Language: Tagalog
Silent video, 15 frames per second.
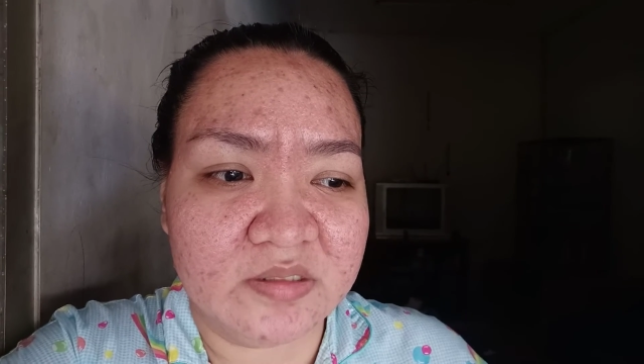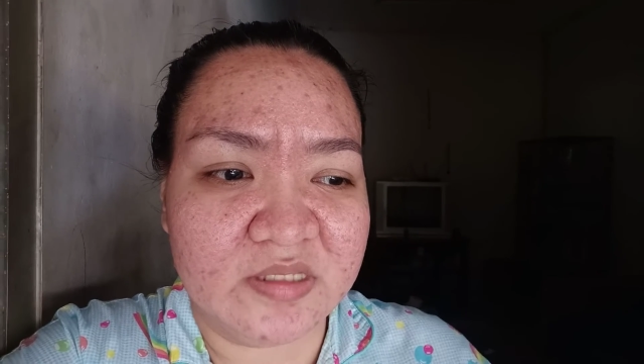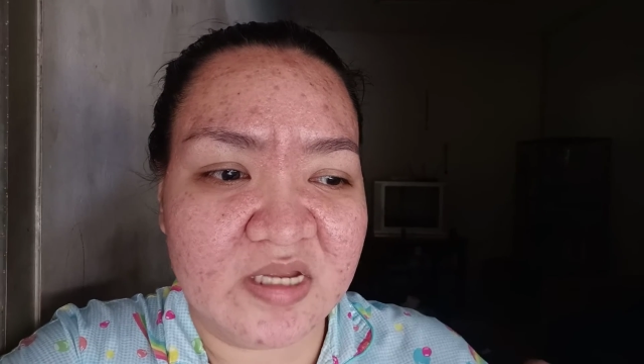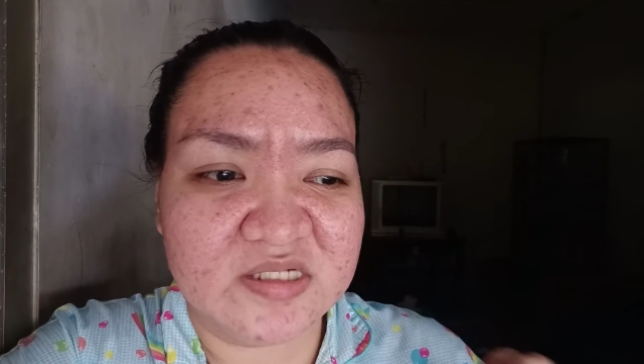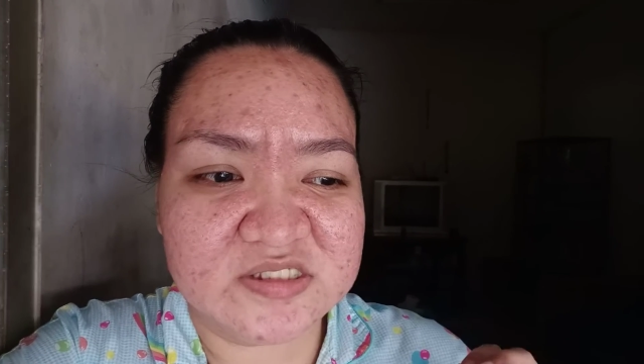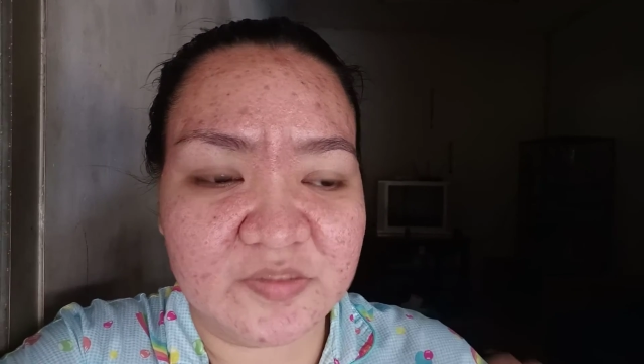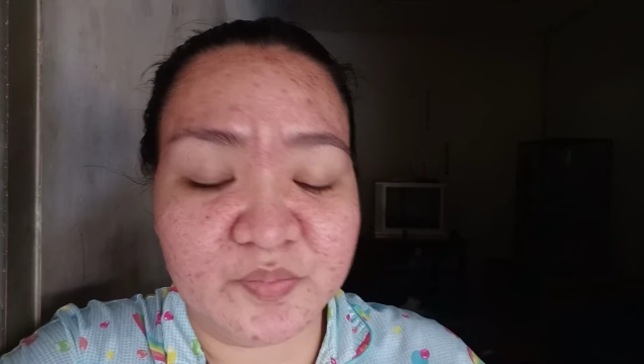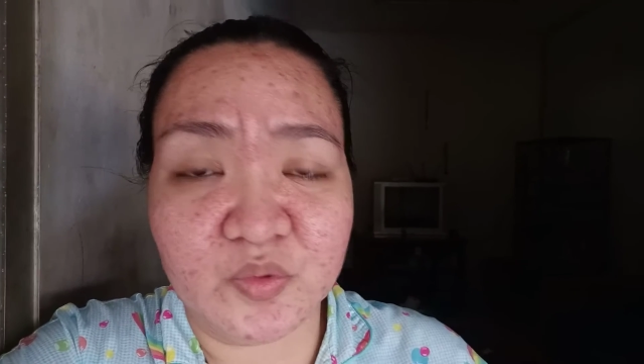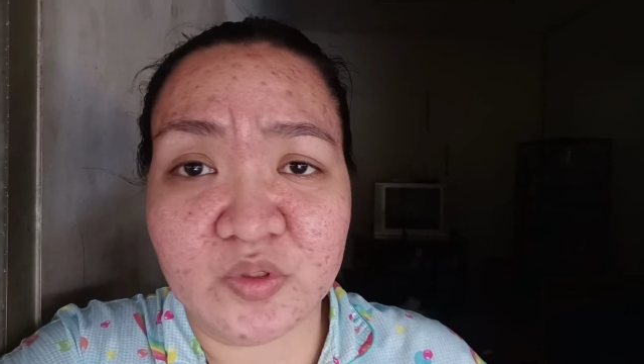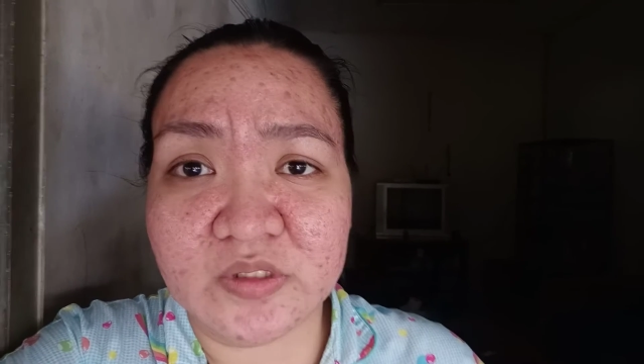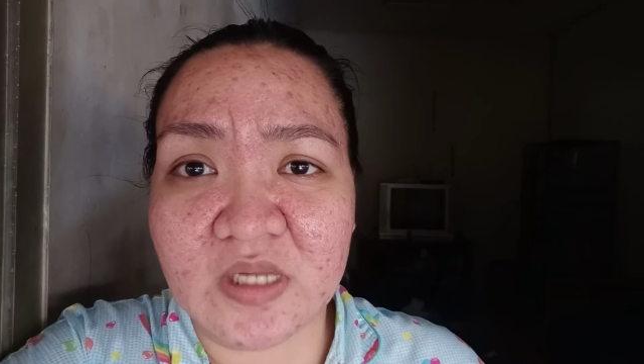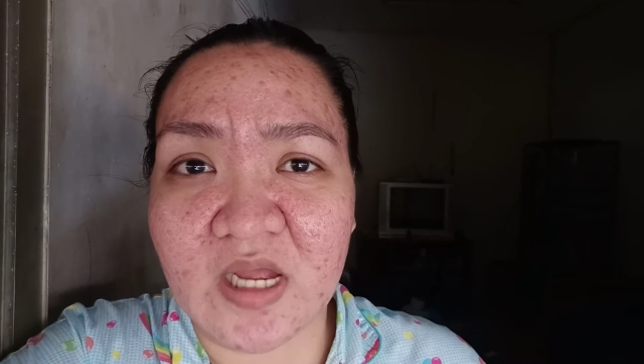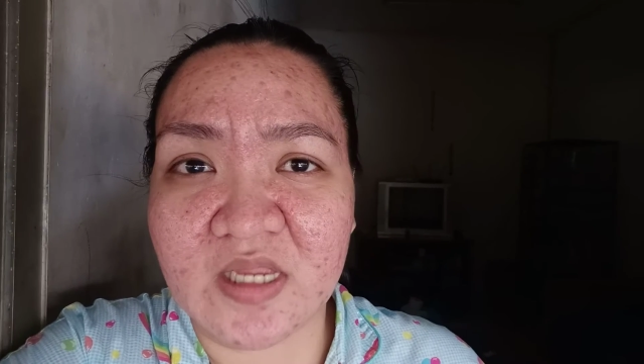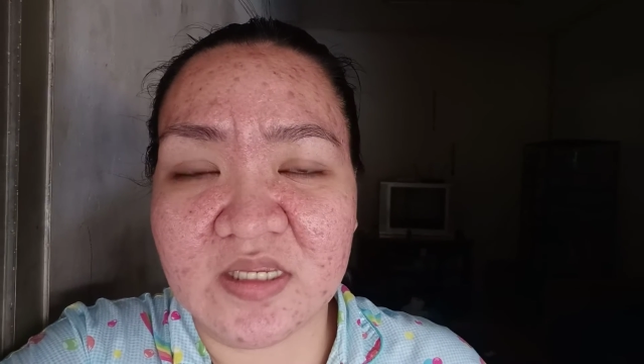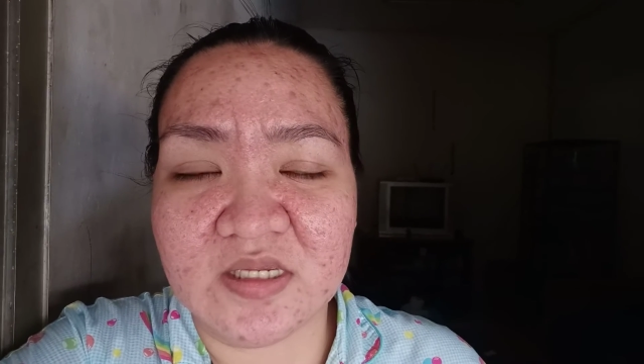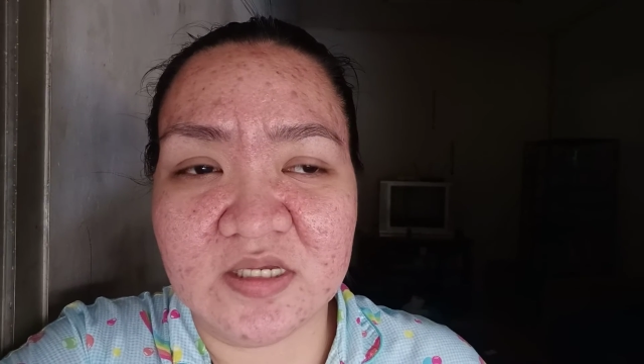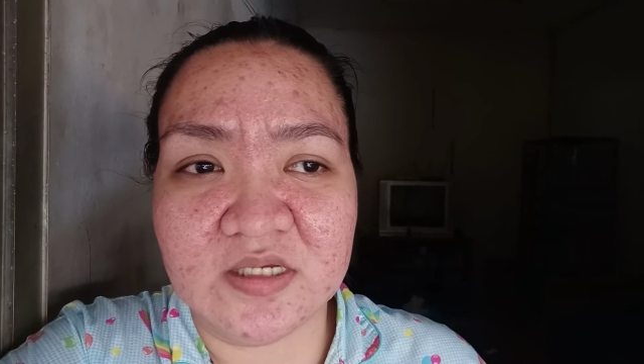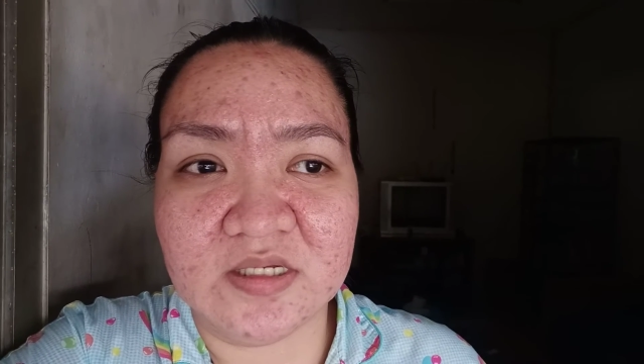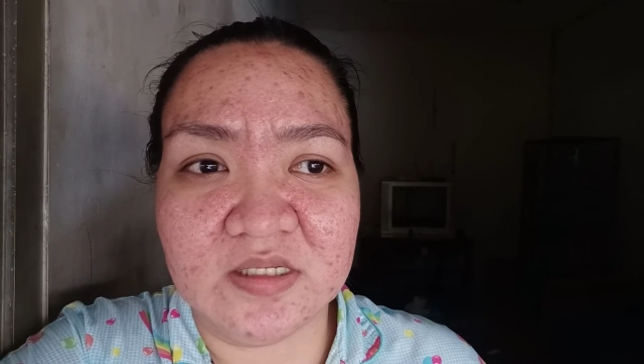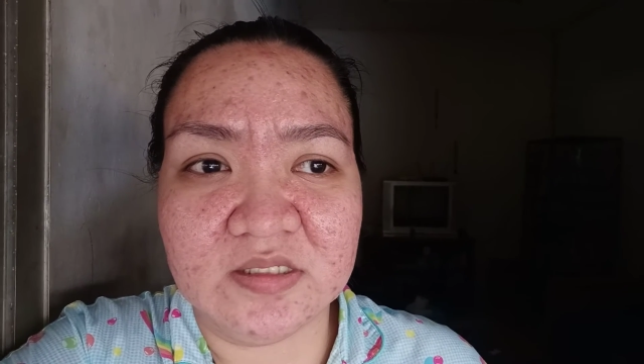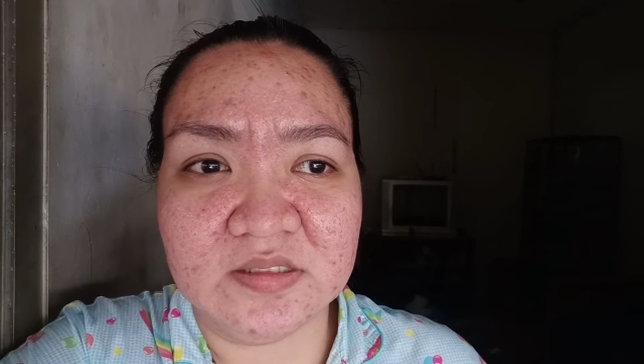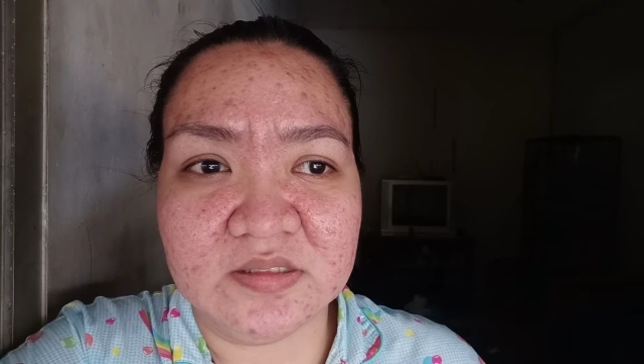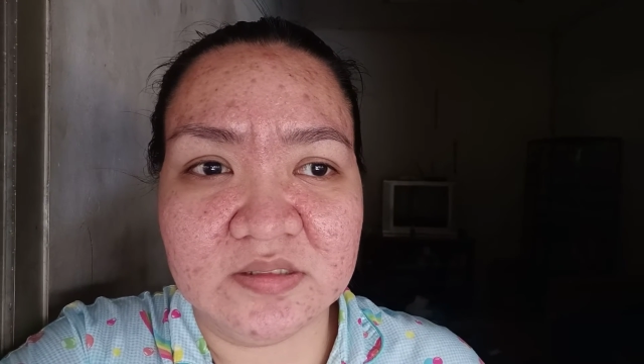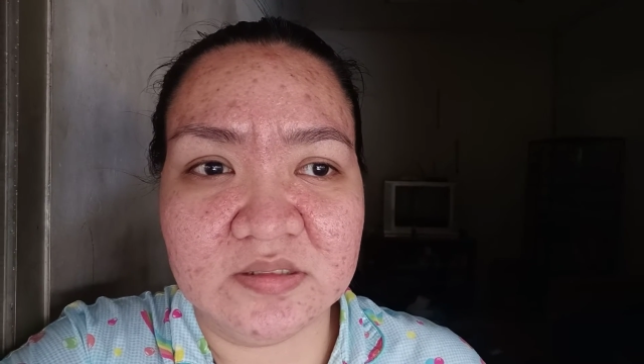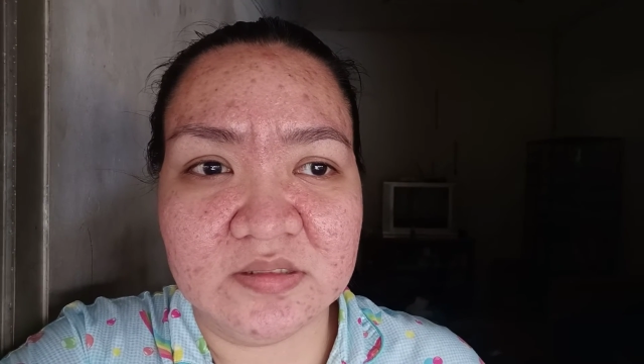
dahil sa poor diet,